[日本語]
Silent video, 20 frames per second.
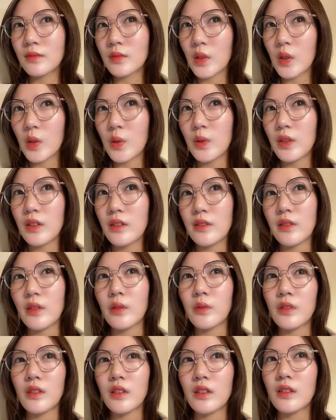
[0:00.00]
共演者
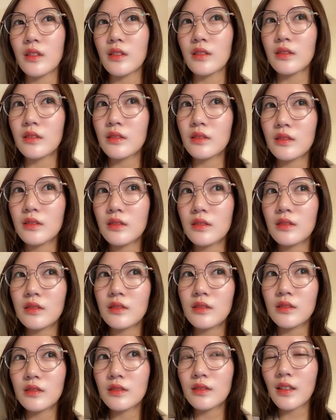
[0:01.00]
の方
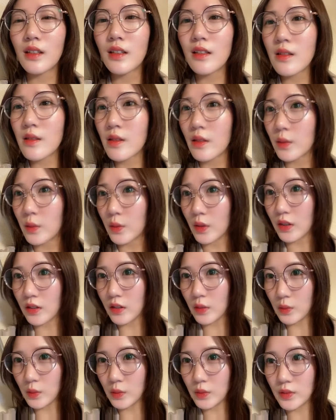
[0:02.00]
関西の
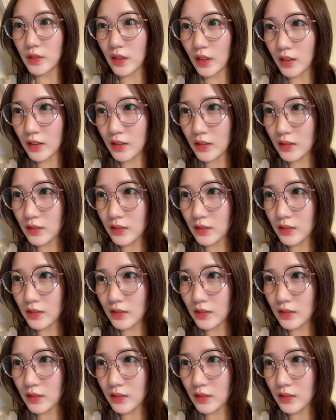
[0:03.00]
方多くて